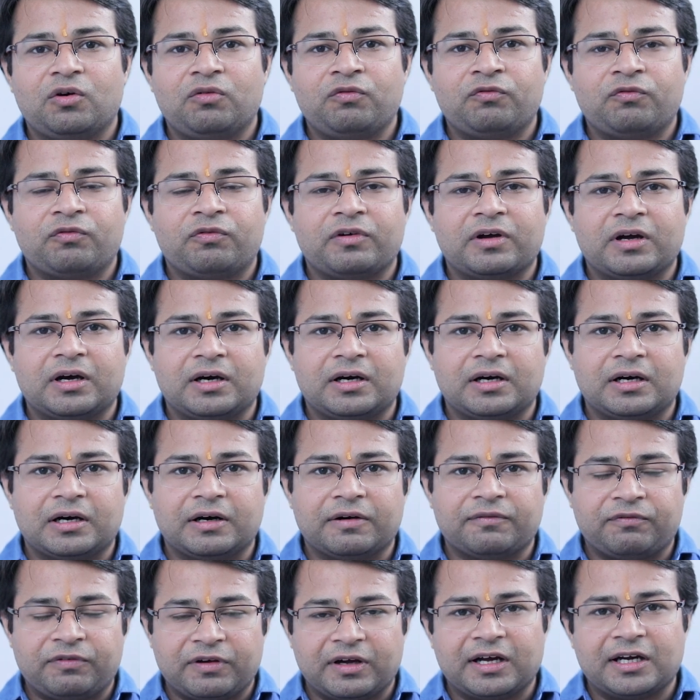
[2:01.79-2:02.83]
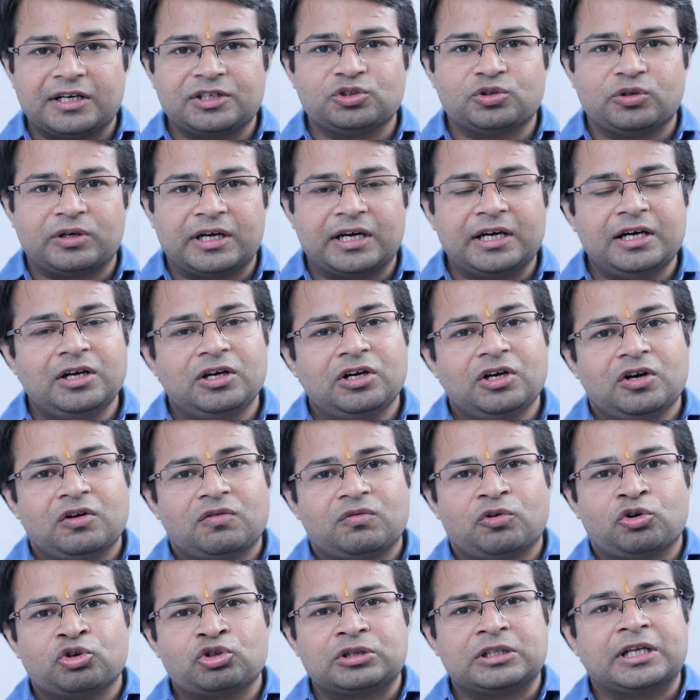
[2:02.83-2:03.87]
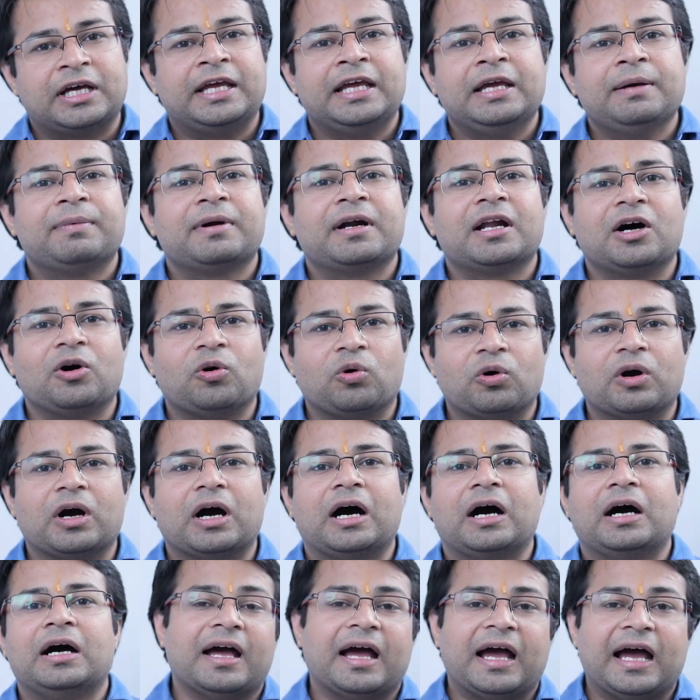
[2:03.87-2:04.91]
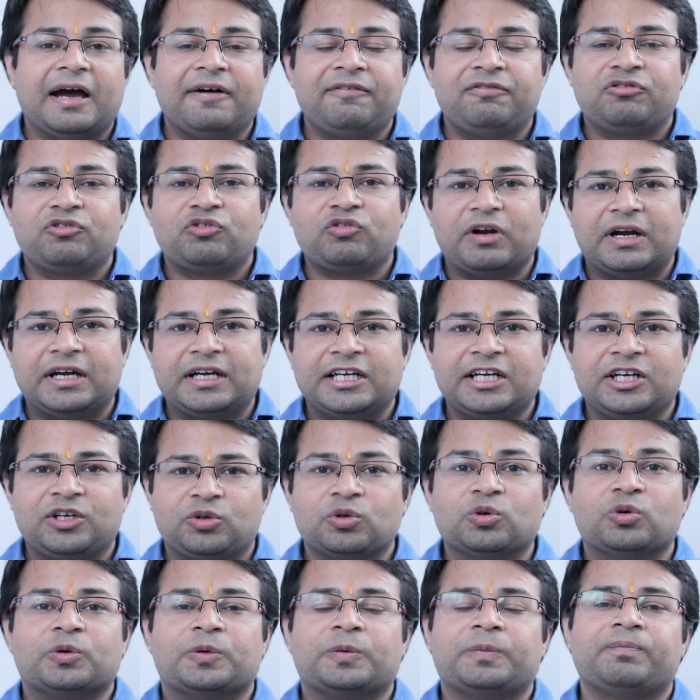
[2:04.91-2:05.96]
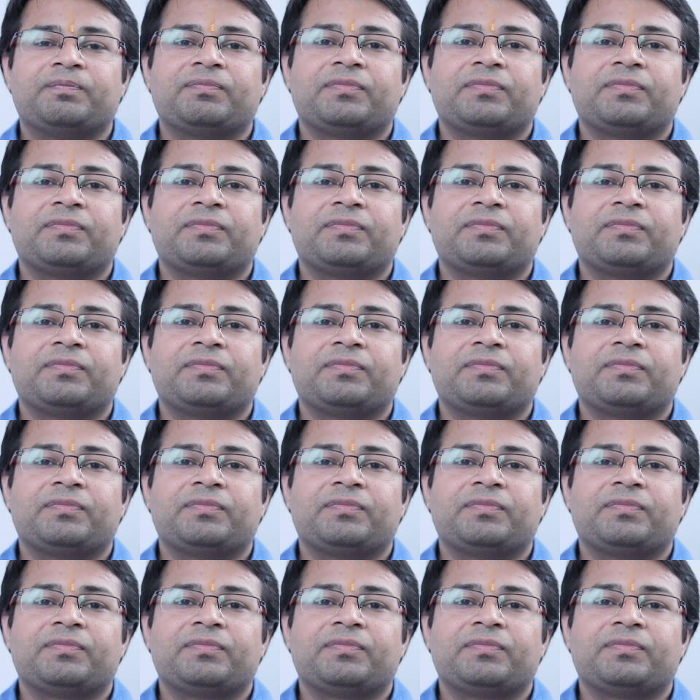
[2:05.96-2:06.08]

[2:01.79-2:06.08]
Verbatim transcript: ऑफ फिगर जो है वो उतना ही बड़ा होगा एफ़ ट्वेंटी टू